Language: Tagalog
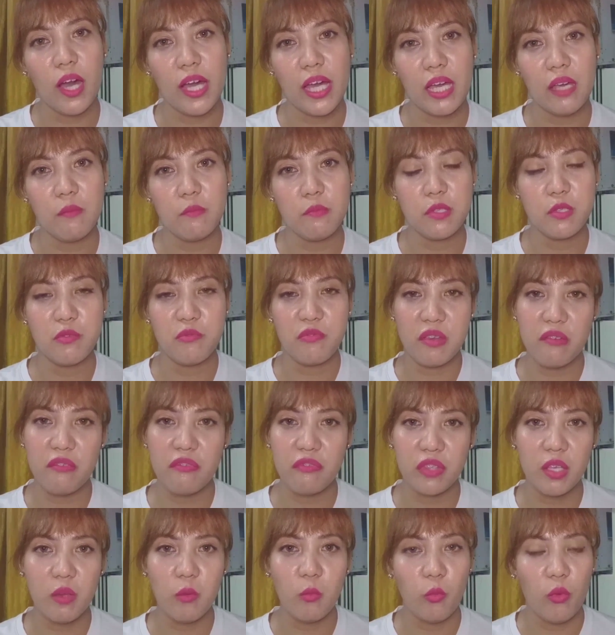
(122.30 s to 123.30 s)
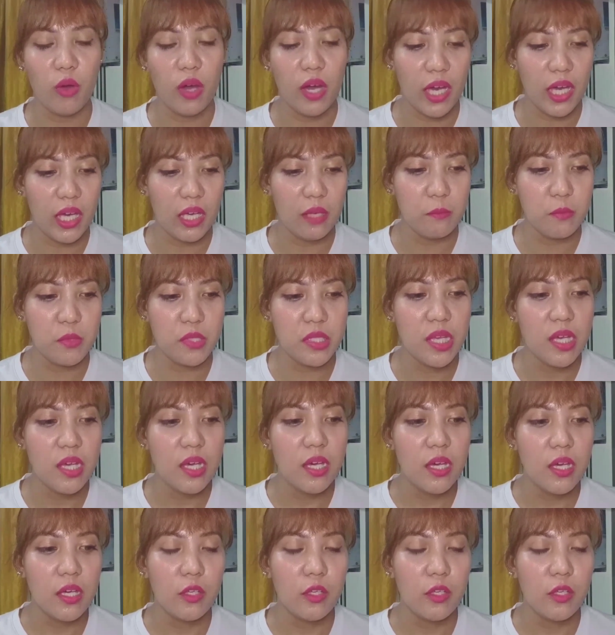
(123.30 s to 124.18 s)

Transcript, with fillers: wipes, 50 wipes.